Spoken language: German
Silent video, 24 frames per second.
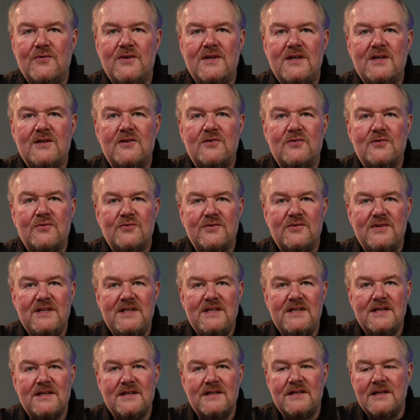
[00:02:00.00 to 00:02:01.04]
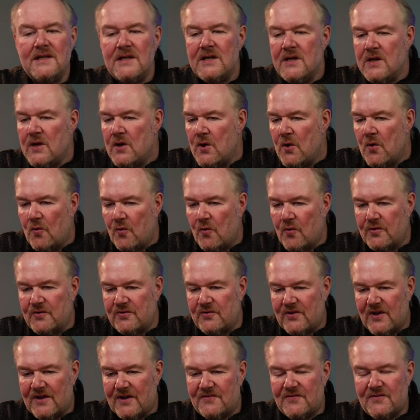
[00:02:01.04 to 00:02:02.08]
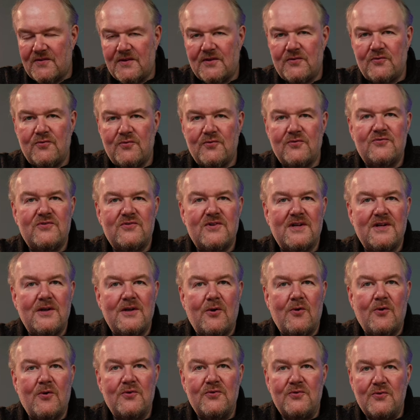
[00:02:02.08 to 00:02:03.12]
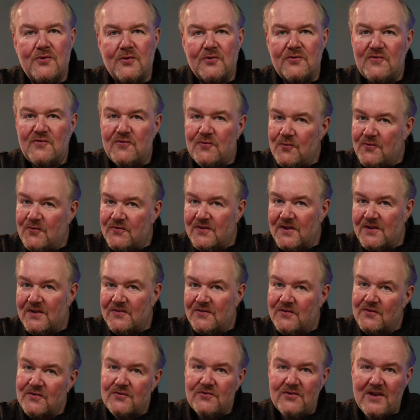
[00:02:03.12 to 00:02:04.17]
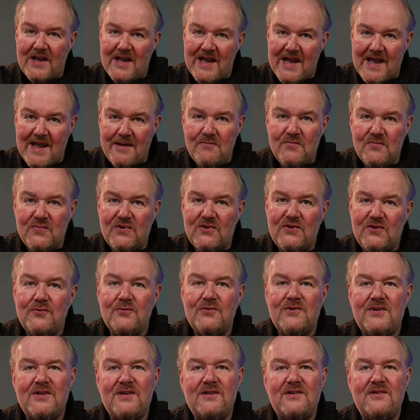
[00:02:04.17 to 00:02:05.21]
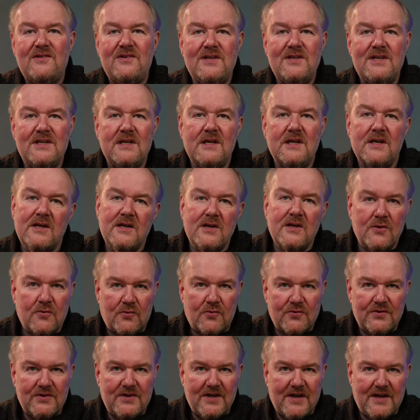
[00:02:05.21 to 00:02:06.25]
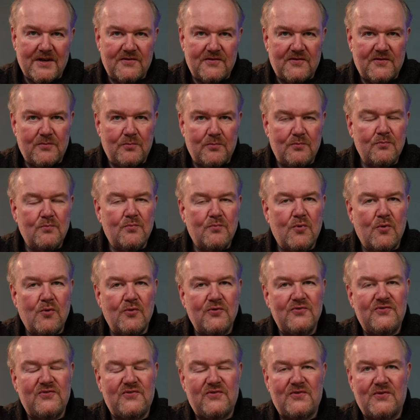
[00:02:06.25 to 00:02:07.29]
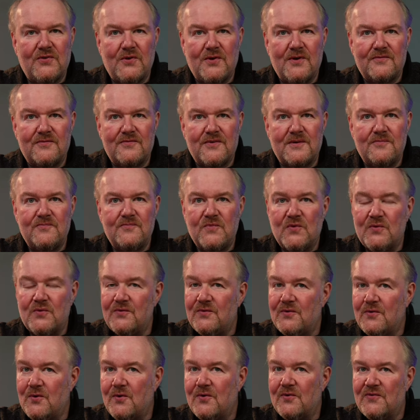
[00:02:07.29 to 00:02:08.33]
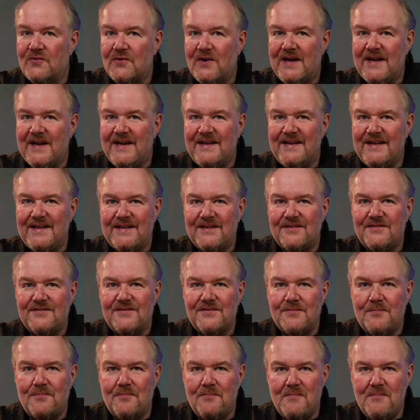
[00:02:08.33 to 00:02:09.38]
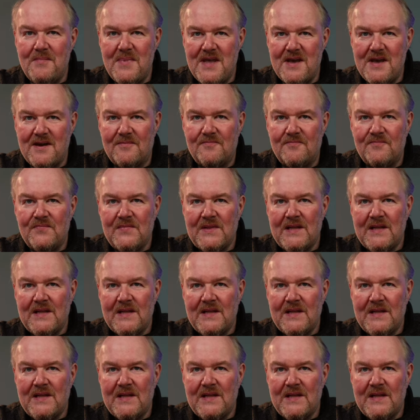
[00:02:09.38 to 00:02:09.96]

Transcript: inkludieren und hast natürlich dann auch noch zusätzlich MQTT und hast einen Push-Server und noch so einiges mehr.